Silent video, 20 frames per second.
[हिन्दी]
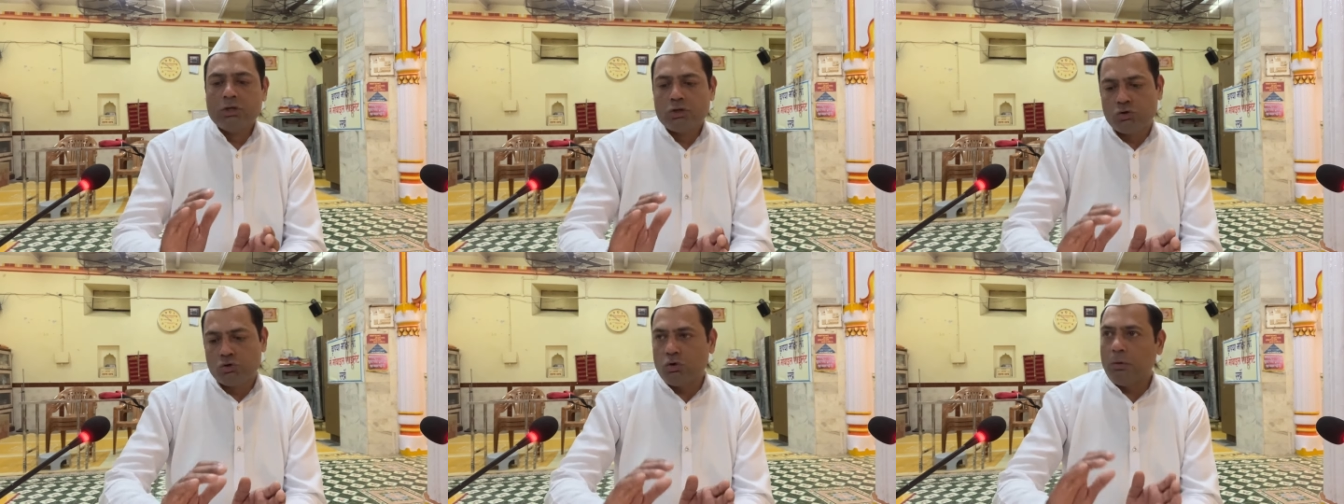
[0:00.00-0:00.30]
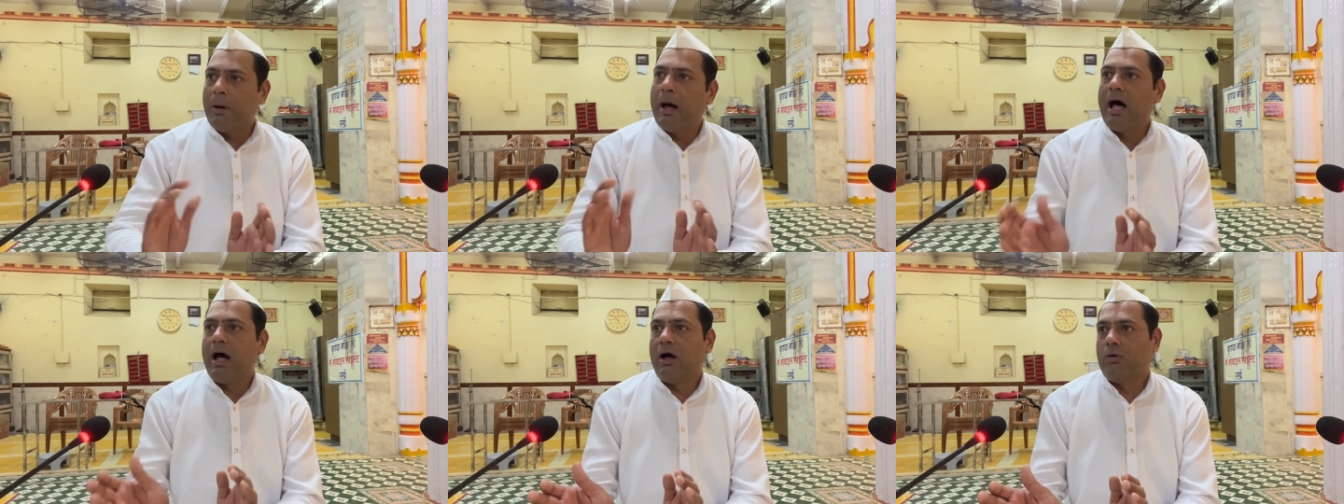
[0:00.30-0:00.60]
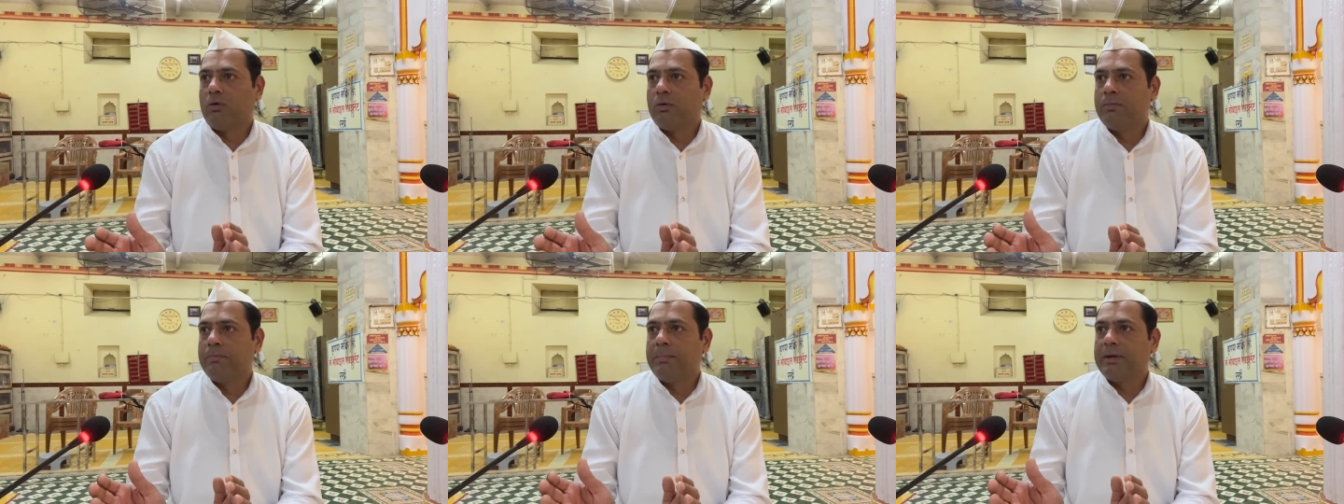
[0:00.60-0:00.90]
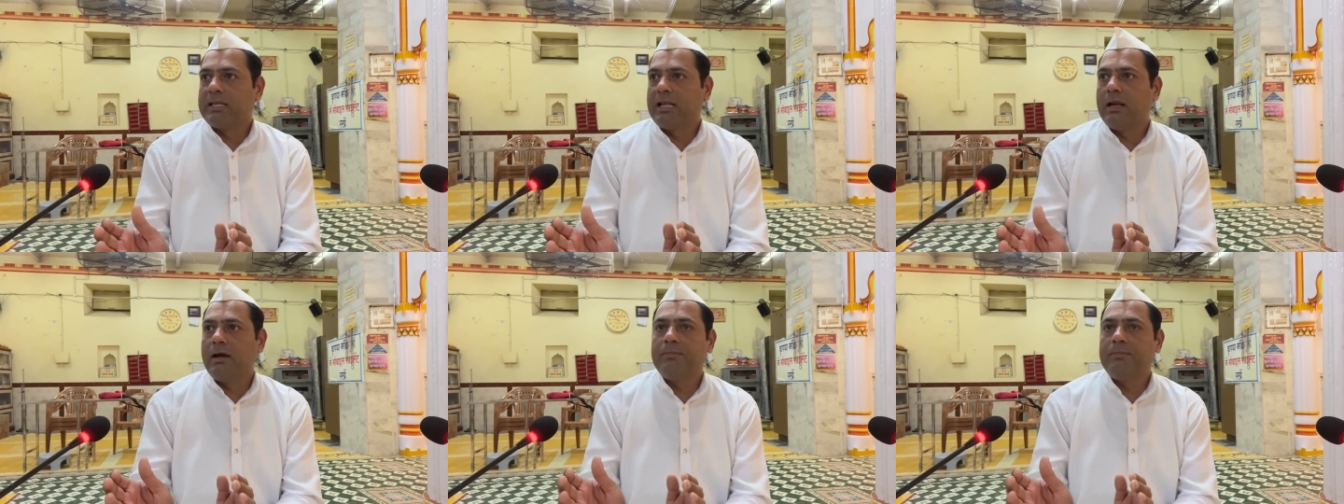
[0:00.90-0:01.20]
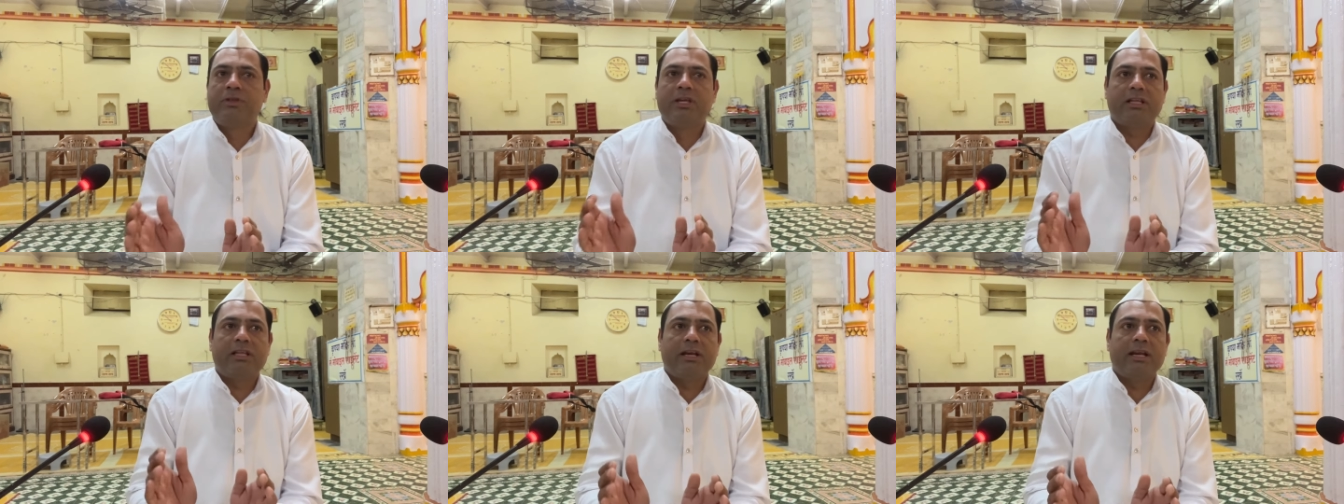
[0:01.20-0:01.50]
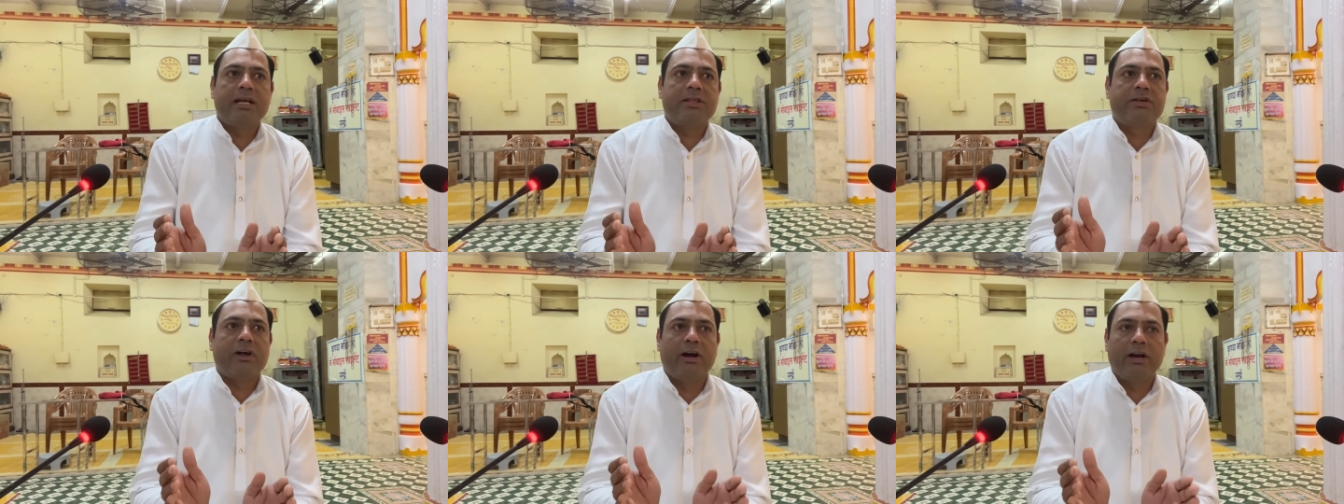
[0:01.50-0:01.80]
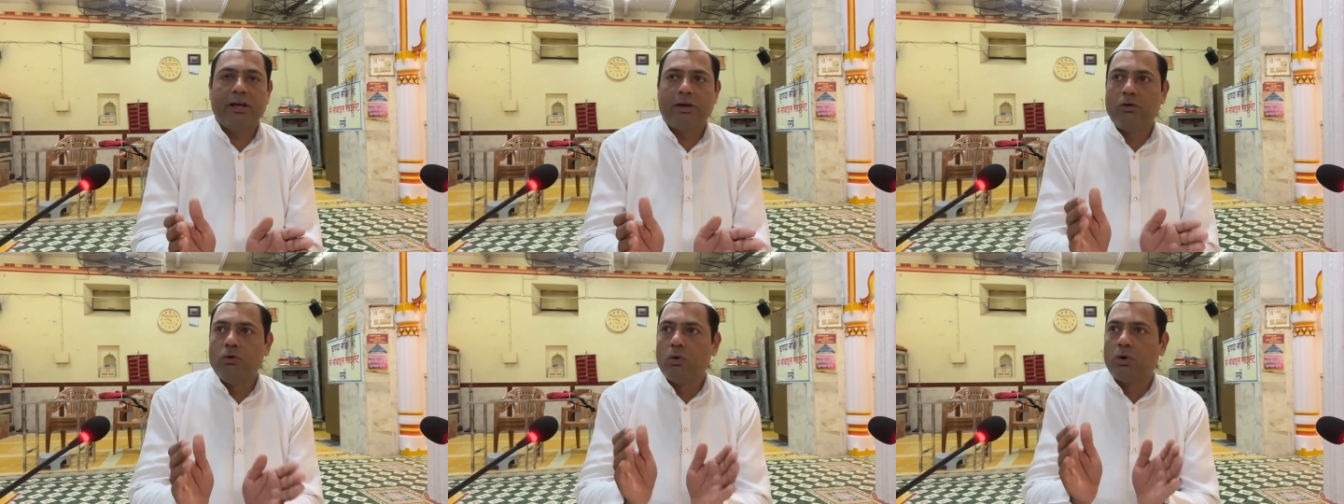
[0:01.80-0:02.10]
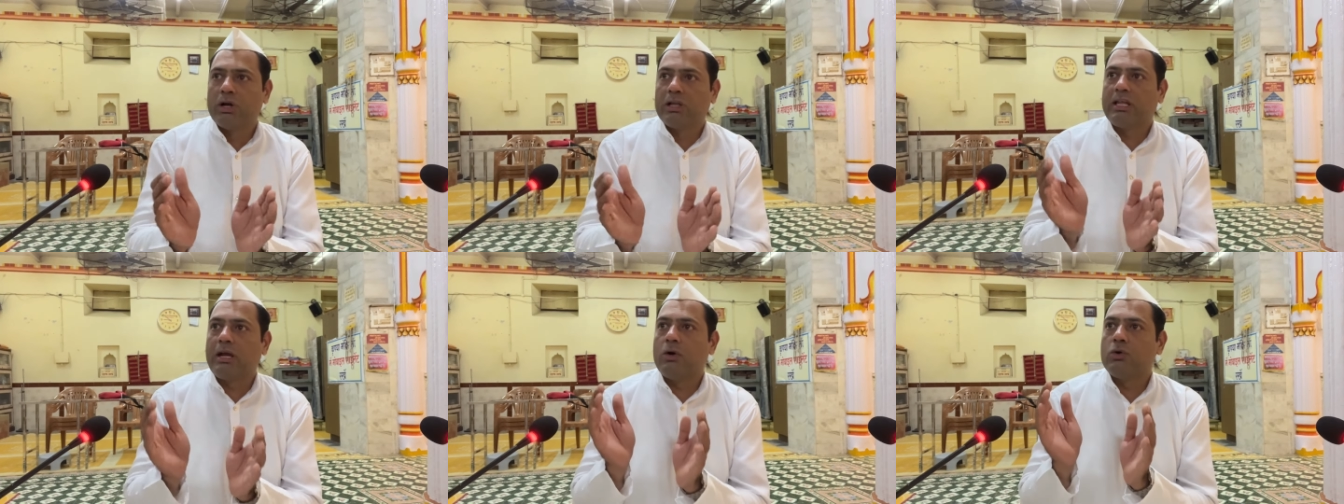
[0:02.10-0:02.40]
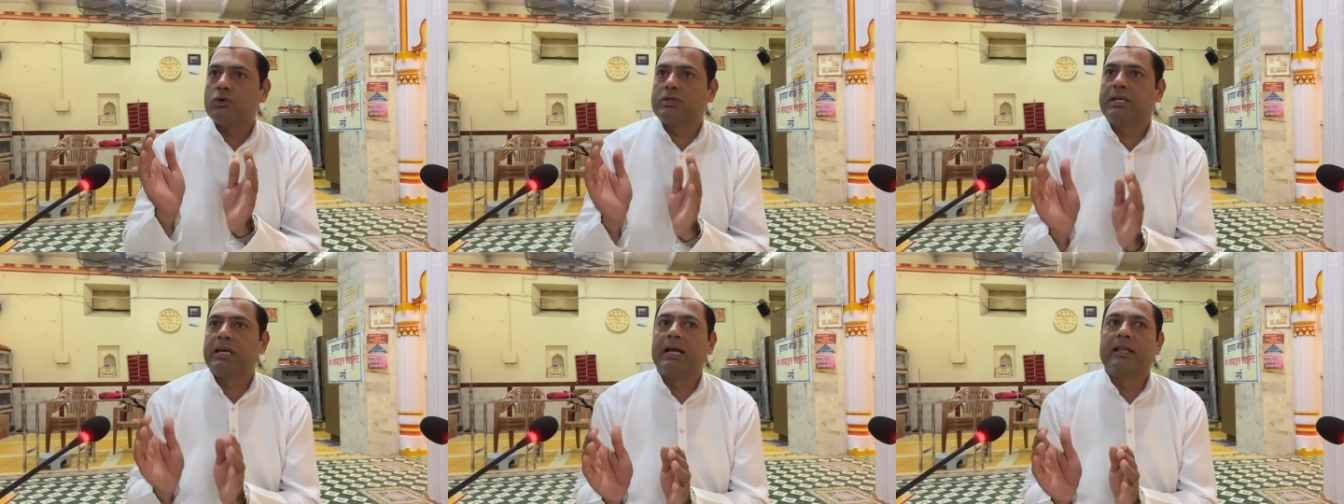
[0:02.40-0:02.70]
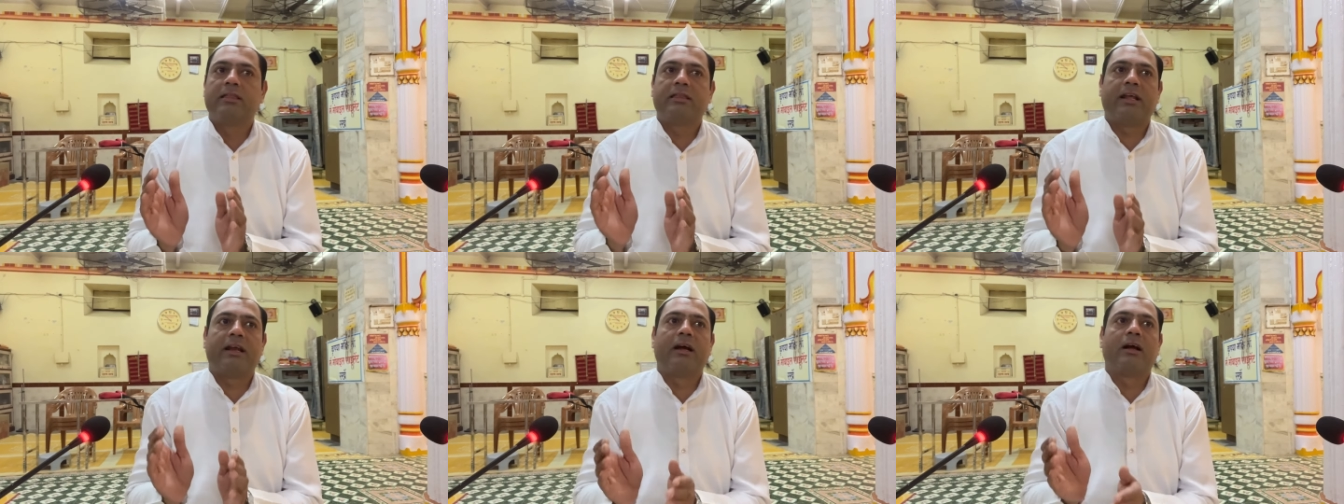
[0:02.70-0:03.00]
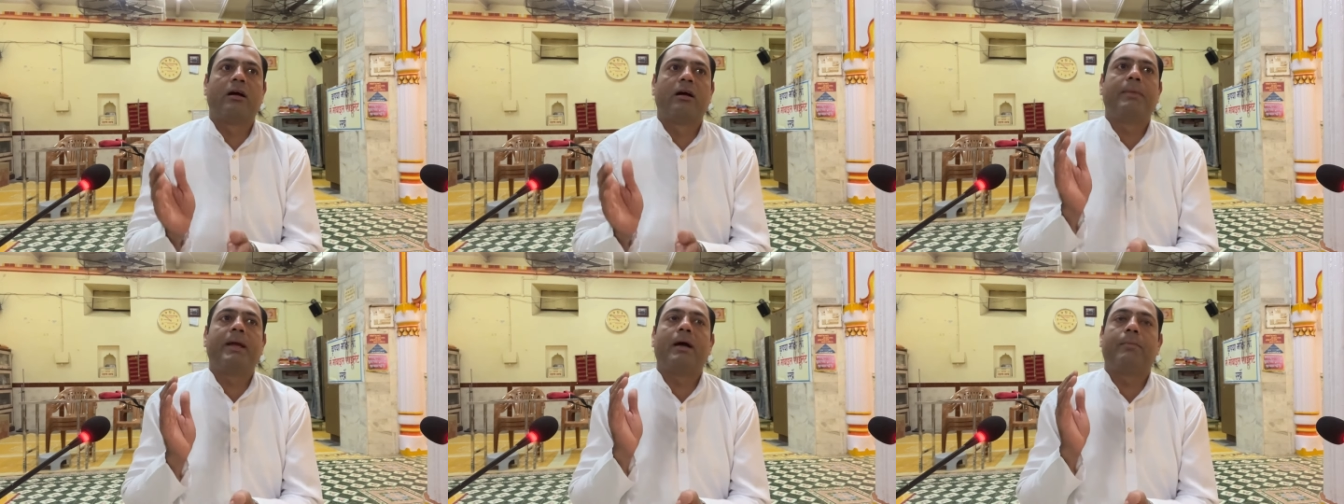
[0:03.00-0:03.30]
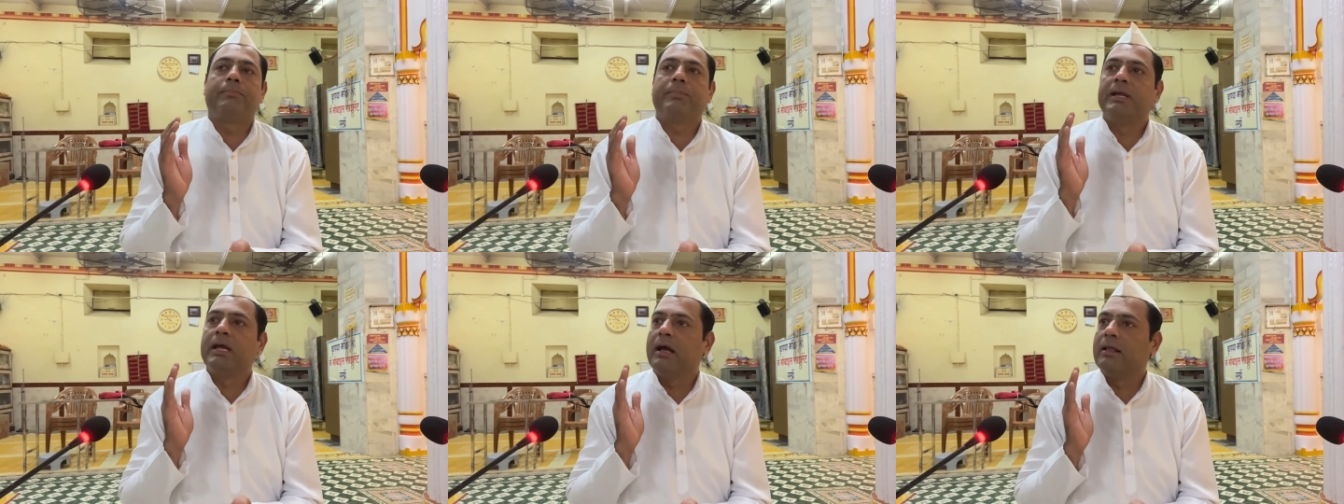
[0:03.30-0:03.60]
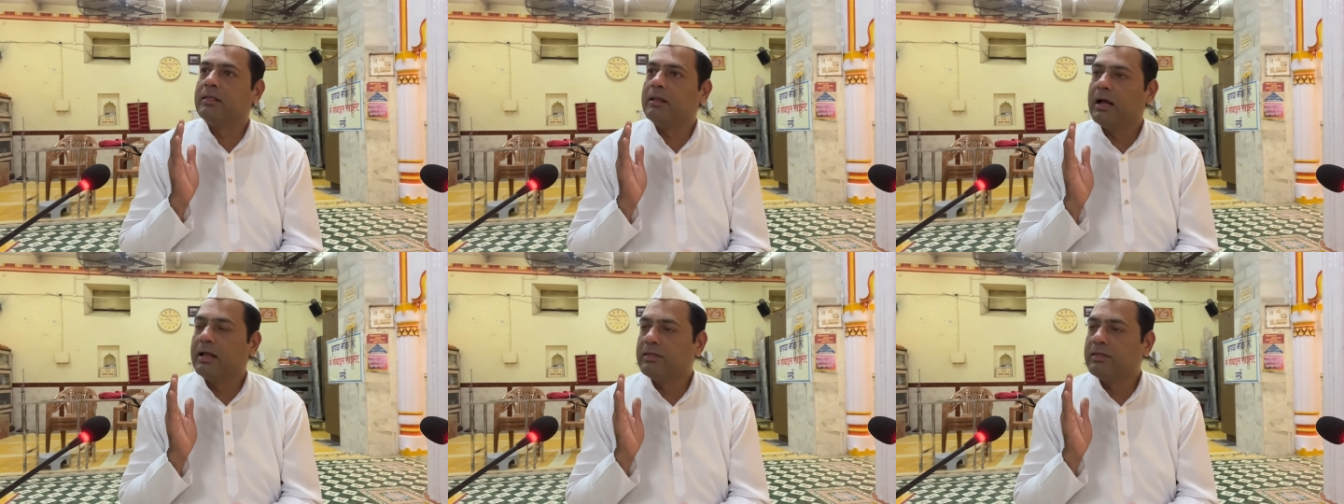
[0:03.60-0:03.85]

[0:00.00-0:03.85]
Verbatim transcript: स्वभाव मतलब जितने क्षण योग्यता उसके अंतरंग में अपने अं-,